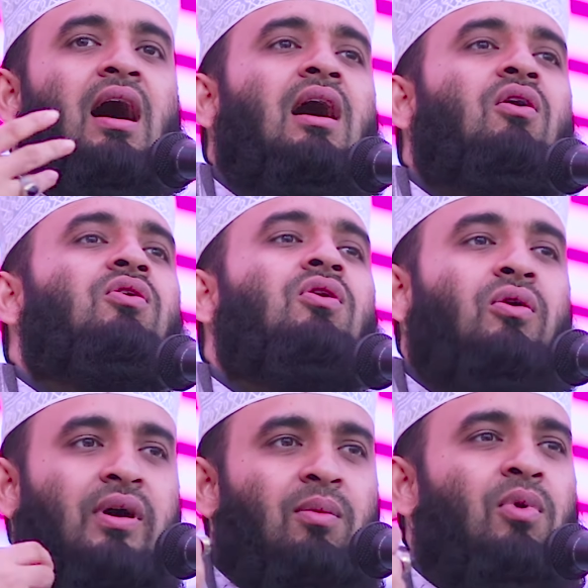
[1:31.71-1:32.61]
আর অন্য
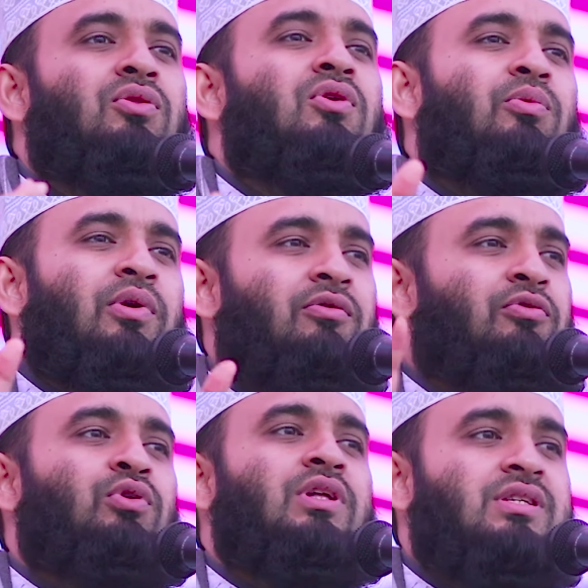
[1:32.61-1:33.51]
লোকেরা মন্ত্র পরে
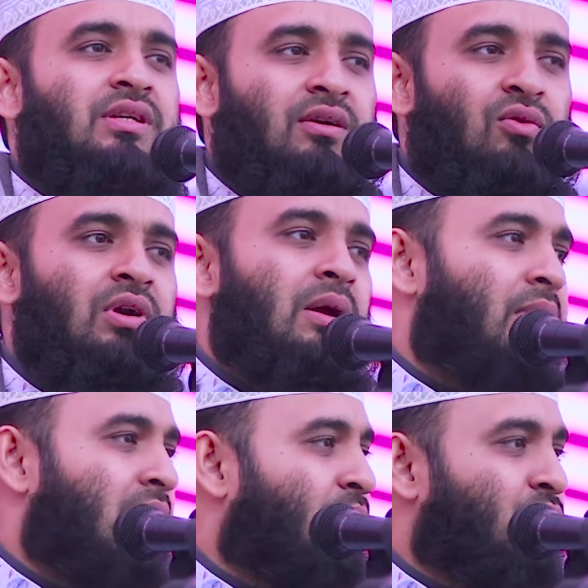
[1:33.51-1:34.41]
ফু দিচ্ছে উল্টা
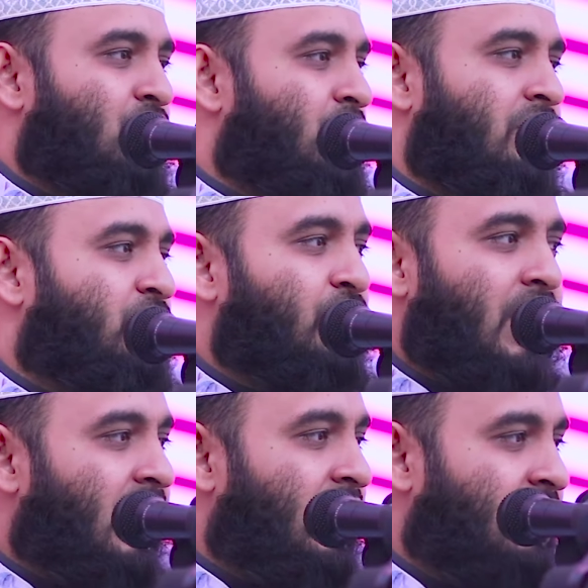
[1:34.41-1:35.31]
পাল্টা মন্ত্র পরে ফু
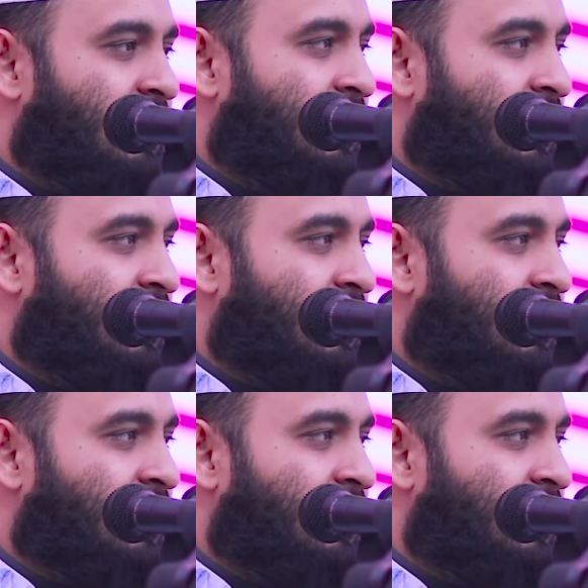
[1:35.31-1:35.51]
দেয় না